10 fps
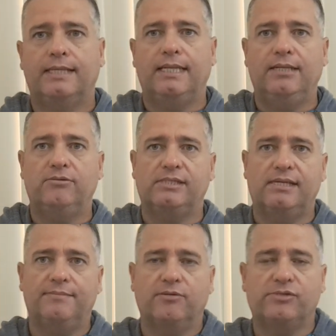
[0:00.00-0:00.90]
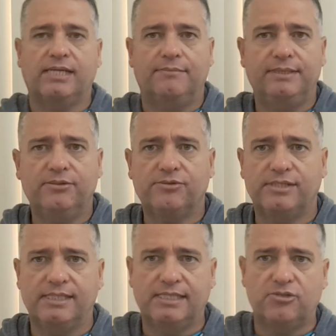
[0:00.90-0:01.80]
Queridos irmãos e amigos,
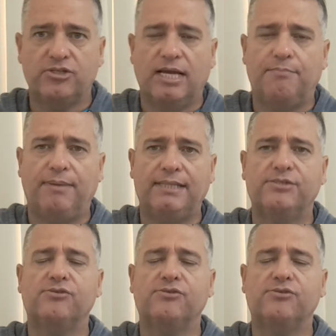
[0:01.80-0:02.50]
desejo que a paz